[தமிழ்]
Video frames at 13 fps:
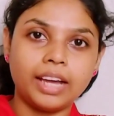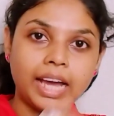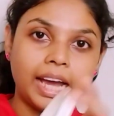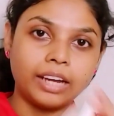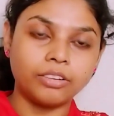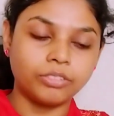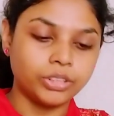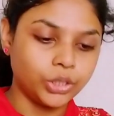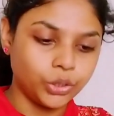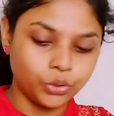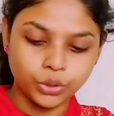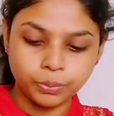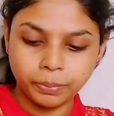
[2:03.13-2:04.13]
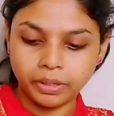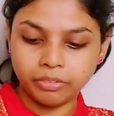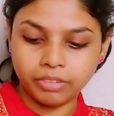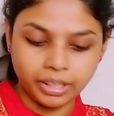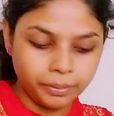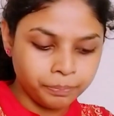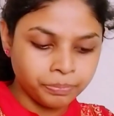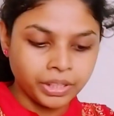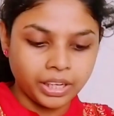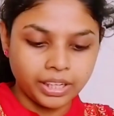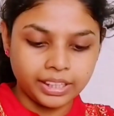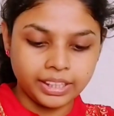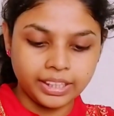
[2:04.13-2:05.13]
ஹேக் வந்து யூஸ் பண்ணுவேன்
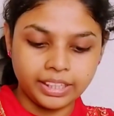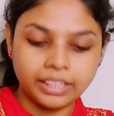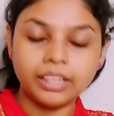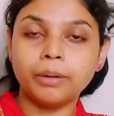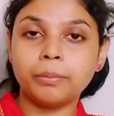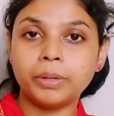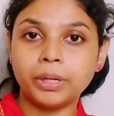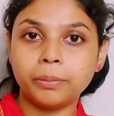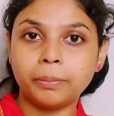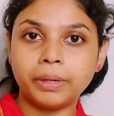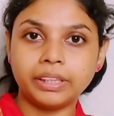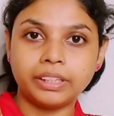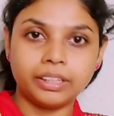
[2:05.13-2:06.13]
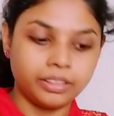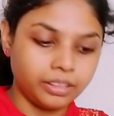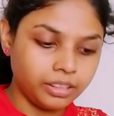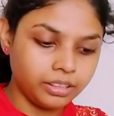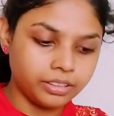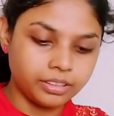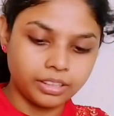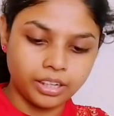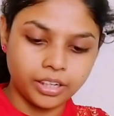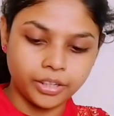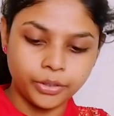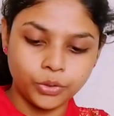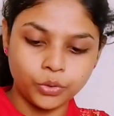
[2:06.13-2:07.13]
அதாவது என்ன அப்படின்னு பார்த்தீங்கன்னா
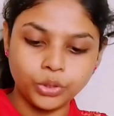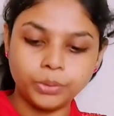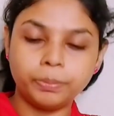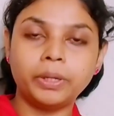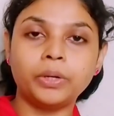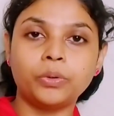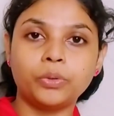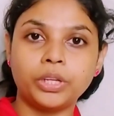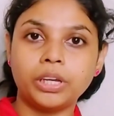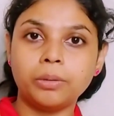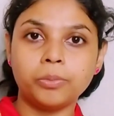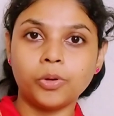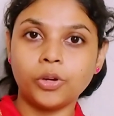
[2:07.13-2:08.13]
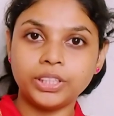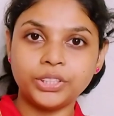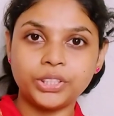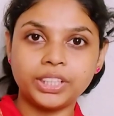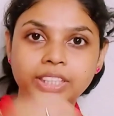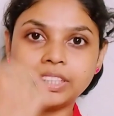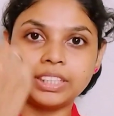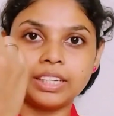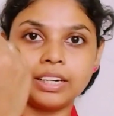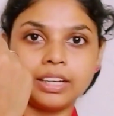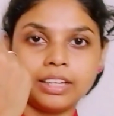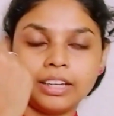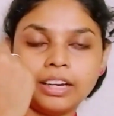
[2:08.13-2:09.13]
நான் யூஸ் பண்ணக்கூடிய மாய்ஸ்சரைசர்
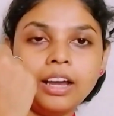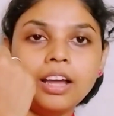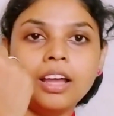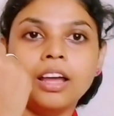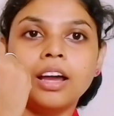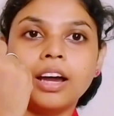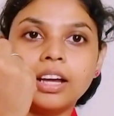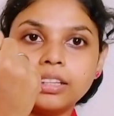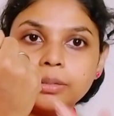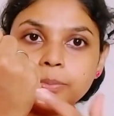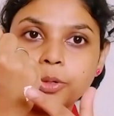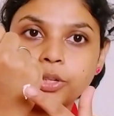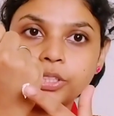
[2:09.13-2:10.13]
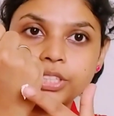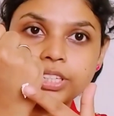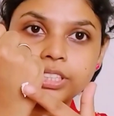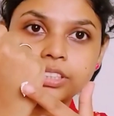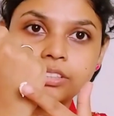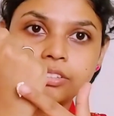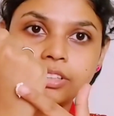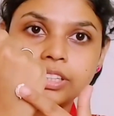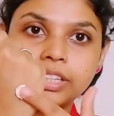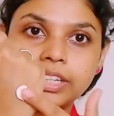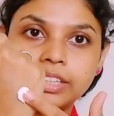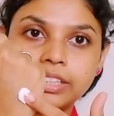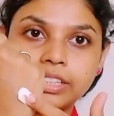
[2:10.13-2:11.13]
இருக்கு இல்லையா அந்த மாய்ஸ்சரைசர் வந்து
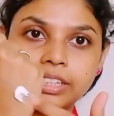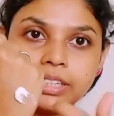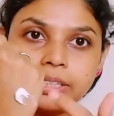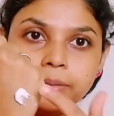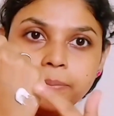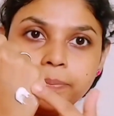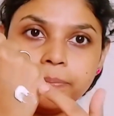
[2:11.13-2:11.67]
எடுத்துக்கிட்டேன்